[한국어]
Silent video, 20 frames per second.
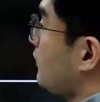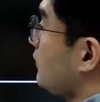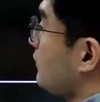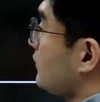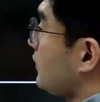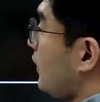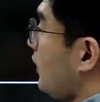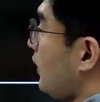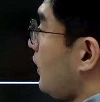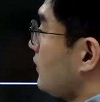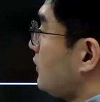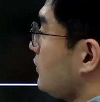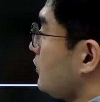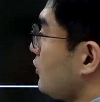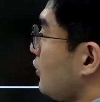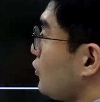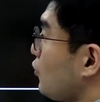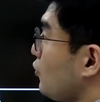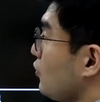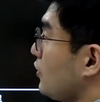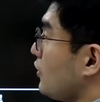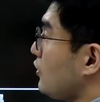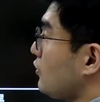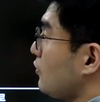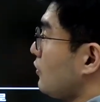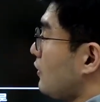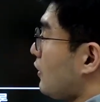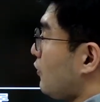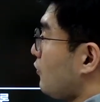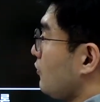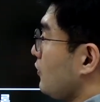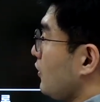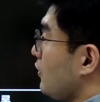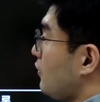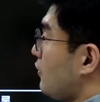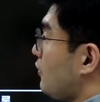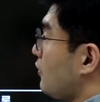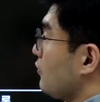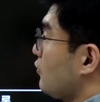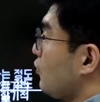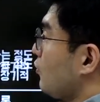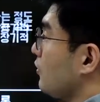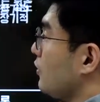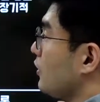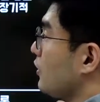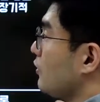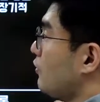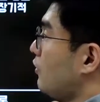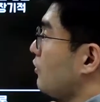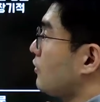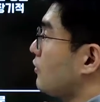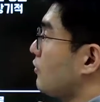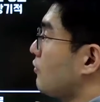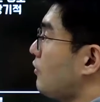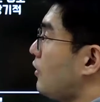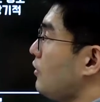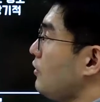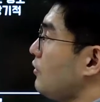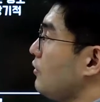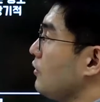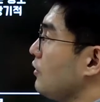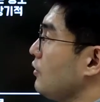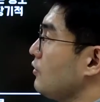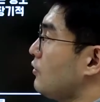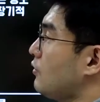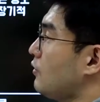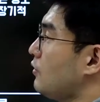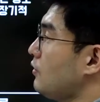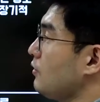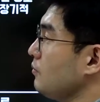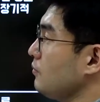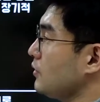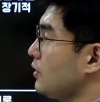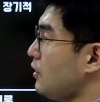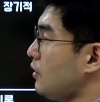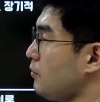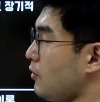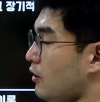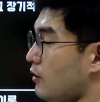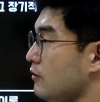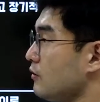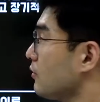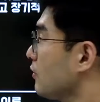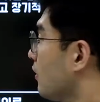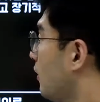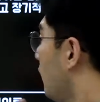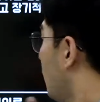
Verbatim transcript: 자, 드디어 동기이론 나오네요. 동기이론 관련 개념 1번